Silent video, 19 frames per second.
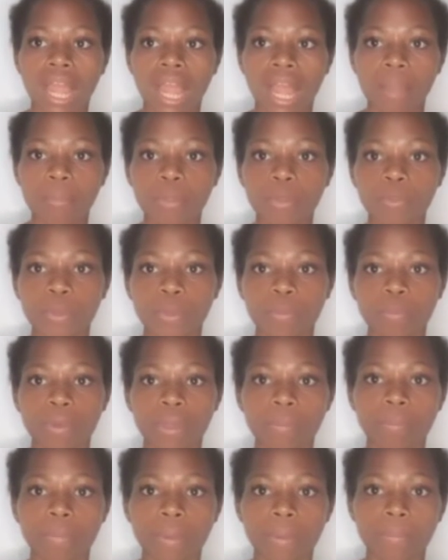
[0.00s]
kami
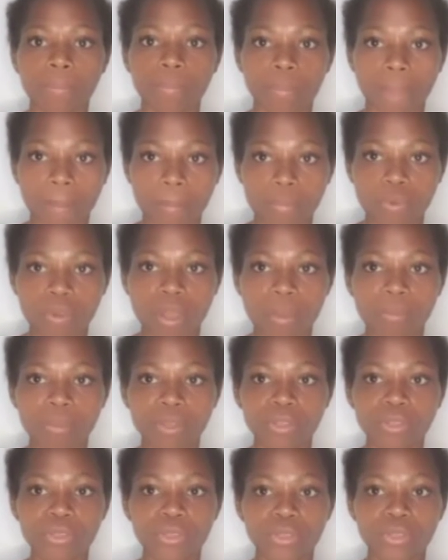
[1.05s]
perempuan Papua
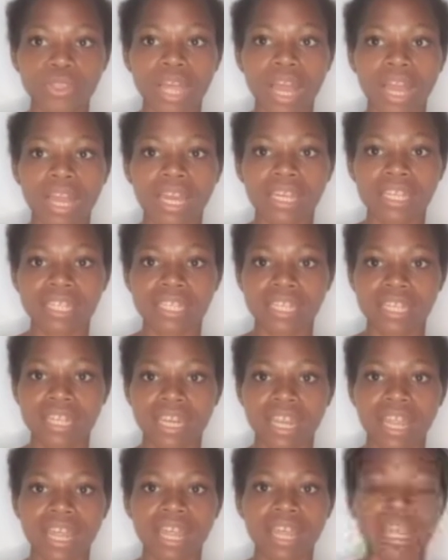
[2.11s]
menuntut agar segera